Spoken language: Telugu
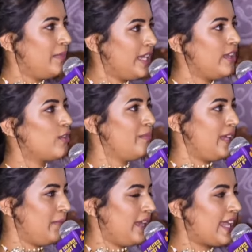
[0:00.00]
మీరు
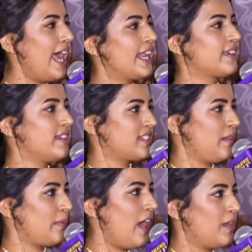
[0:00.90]
మీ మీ
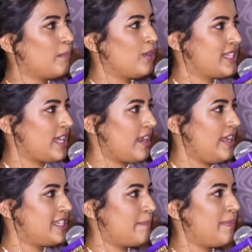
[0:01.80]
క్యారెక్టర్స్కి ప్రాణం
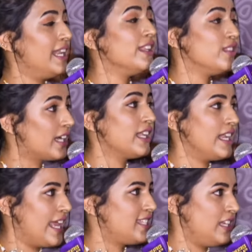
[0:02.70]
పోసారనే చెప్పాలి ఎందుకంటే
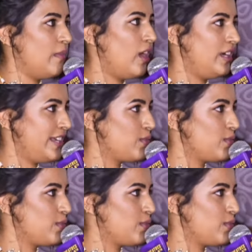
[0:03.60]
నేను సినిమా ఆల్రెడీ